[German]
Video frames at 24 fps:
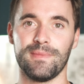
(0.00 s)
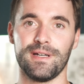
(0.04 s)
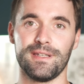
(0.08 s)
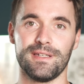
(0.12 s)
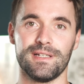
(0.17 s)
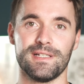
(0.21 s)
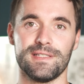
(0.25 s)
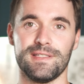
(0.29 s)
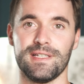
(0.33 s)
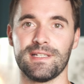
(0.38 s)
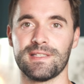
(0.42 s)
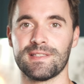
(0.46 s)

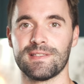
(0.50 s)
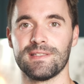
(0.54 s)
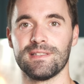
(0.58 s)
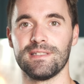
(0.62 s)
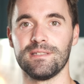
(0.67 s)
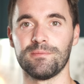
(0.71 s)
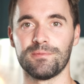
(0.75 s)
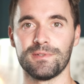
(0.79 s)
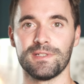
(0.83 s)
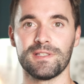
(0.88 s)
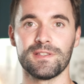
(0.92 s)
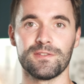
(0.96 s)
meiner sechs
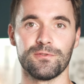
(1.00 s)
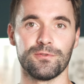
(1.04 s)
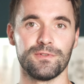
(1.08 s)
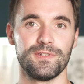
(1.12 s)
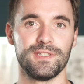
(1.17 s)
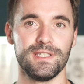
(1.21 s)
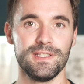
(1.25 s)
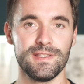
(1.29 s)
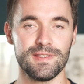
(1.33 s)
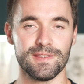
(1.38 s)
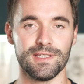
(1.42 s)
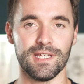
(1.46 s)

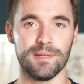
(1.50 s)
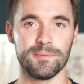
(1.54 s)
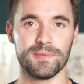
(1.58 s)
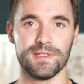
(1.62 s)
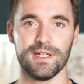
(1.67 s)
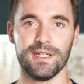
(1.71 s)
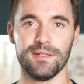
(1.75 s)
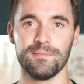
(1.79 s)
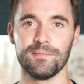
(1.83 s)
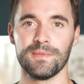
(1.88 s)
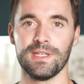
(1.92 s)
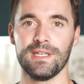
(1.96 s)
Lieblingsnotizen-Apps
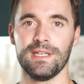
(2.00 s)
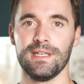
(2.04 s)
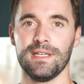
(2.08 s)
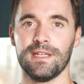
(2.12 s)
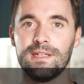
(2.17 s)
an,